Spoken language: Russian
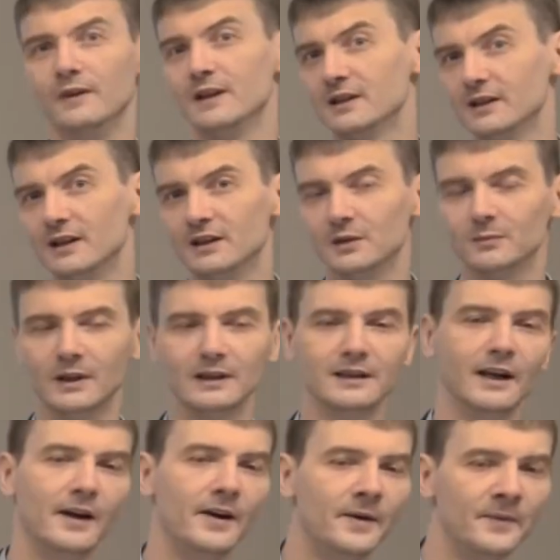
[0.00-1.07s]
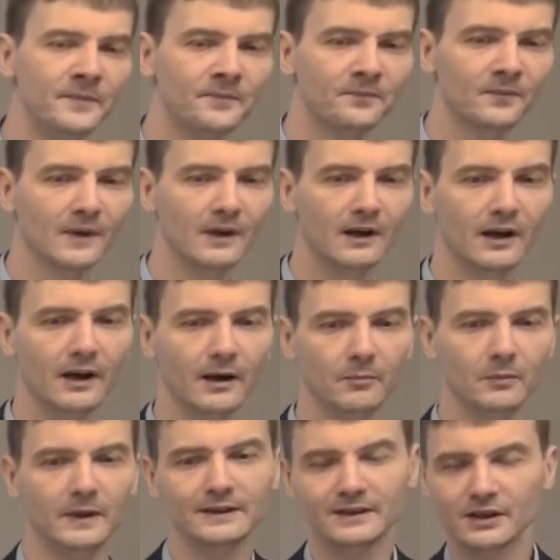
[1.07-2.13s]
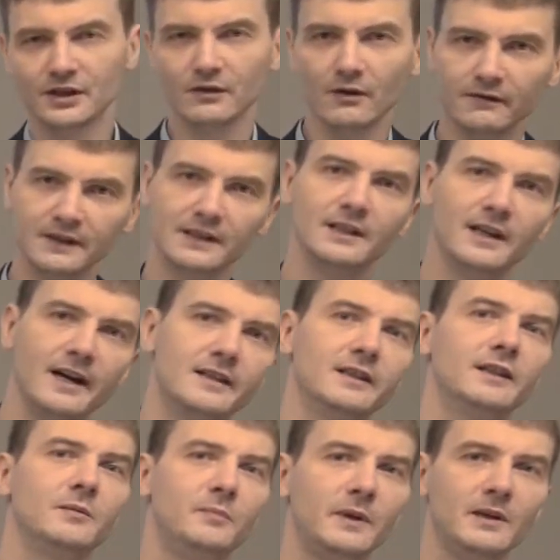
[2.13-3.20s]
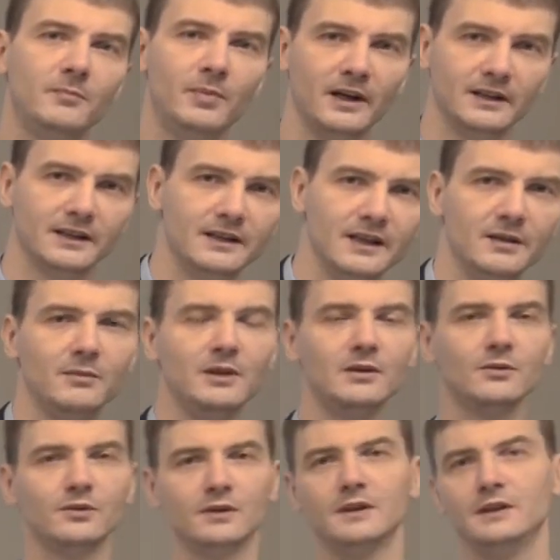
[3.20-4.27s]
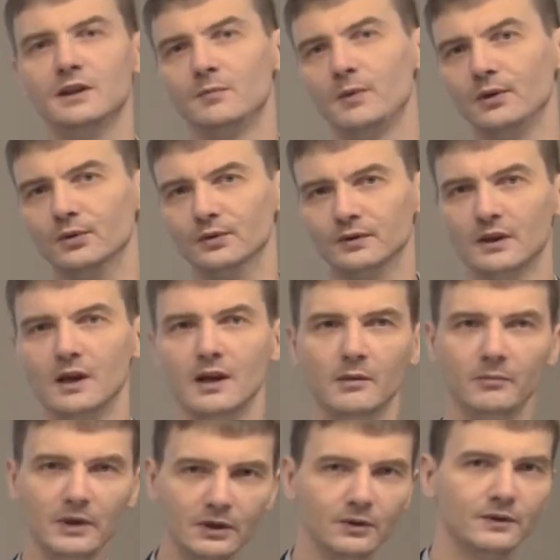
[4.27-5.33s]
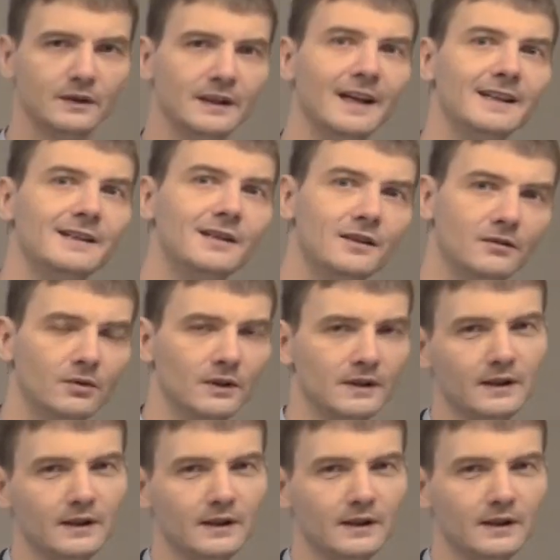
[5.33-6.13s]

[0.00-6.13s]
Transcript: вечная темнота. Э, из-за чего возникает этот перепад, где минус, где плюс? Минус на теневой